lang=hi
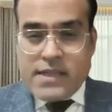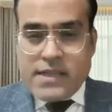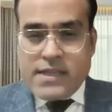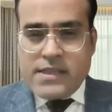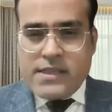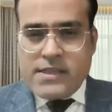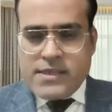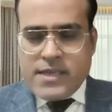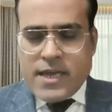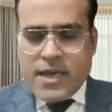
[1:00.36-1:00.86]

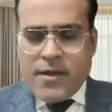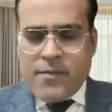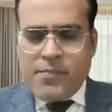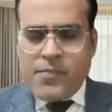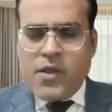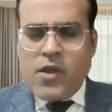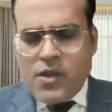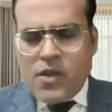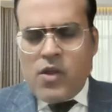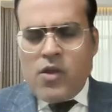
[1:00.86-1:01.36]
देती है
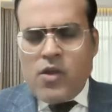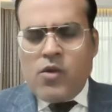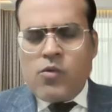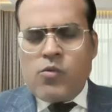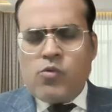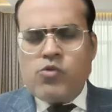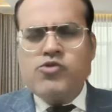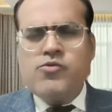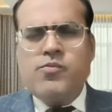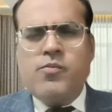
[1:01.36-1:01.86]

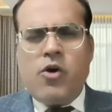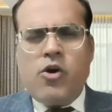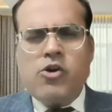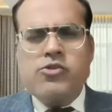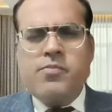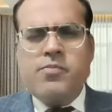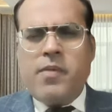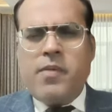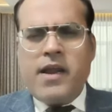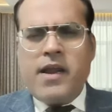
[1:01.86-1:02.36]
कुछ
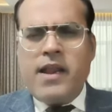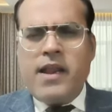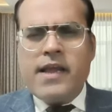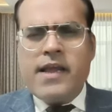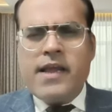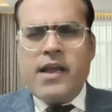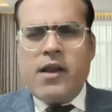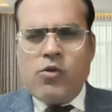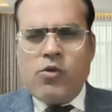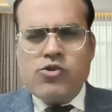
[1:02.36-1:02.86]
बहुत पढ़े
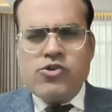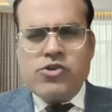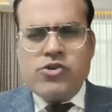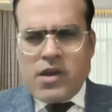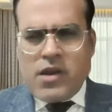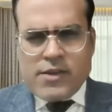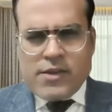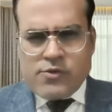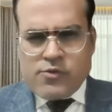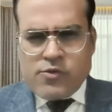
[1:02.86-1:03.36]
लिखे लोग
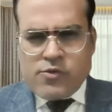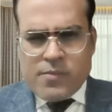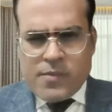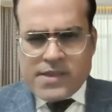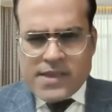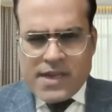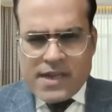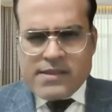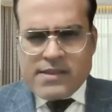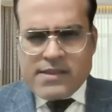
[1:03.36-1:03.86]
चिल्ला चोट
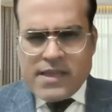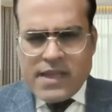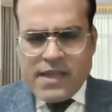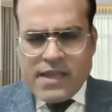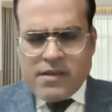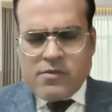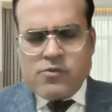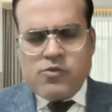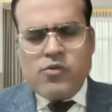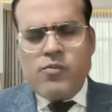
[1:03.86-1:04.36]
मचाते
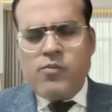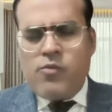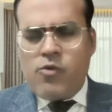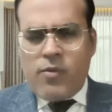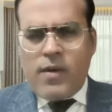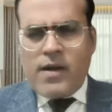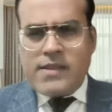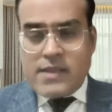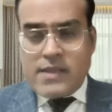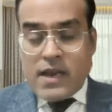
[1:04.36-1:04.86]
हैं तो वो
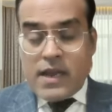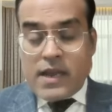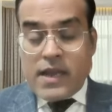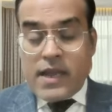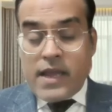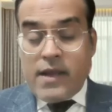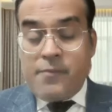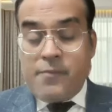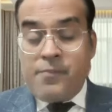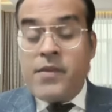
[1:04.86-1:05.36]
बात अलग
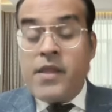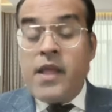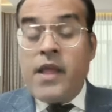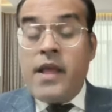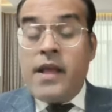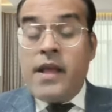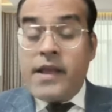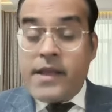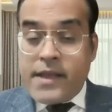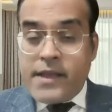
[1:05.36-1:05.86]
है
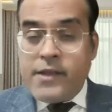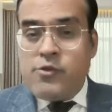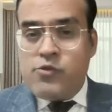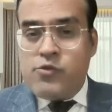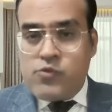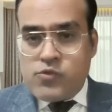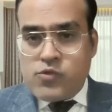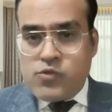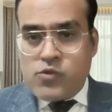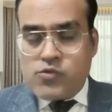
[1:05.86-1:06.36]

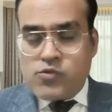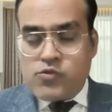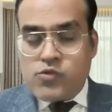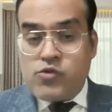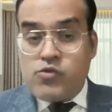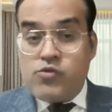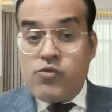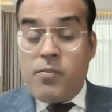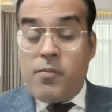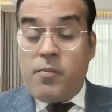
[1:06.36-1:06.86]
किंतु
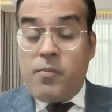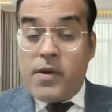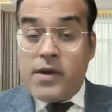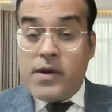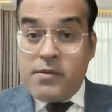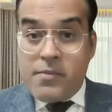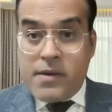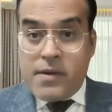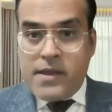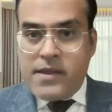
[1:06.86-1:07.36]
दोस्तों जो
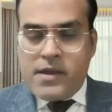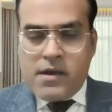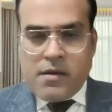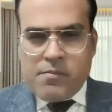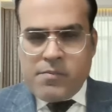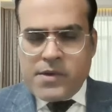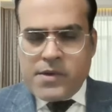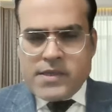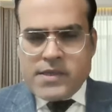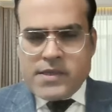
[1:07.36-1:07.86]
बड़ी बड़ी
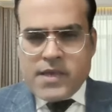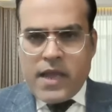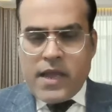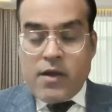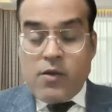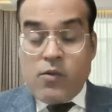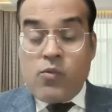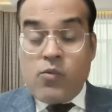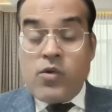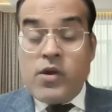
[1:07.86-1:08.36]
कंपनियां
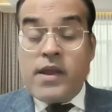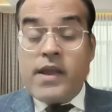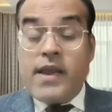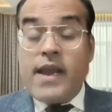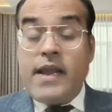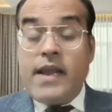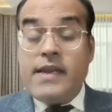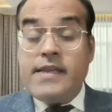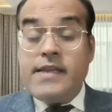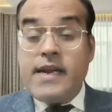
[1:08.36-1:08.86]
हैं
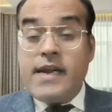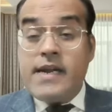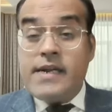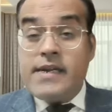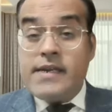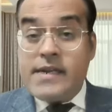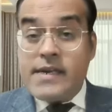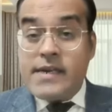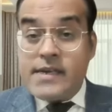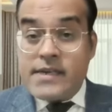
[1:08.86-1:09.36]
उनके लिए
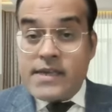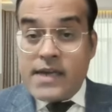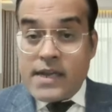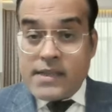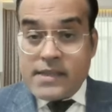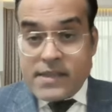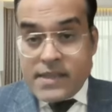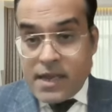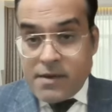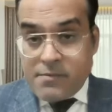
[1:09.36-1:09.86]
डेटा
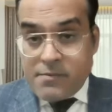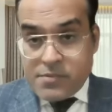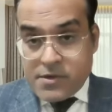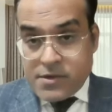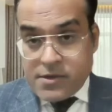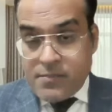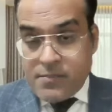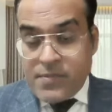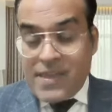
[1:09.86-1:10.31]
थेप्ट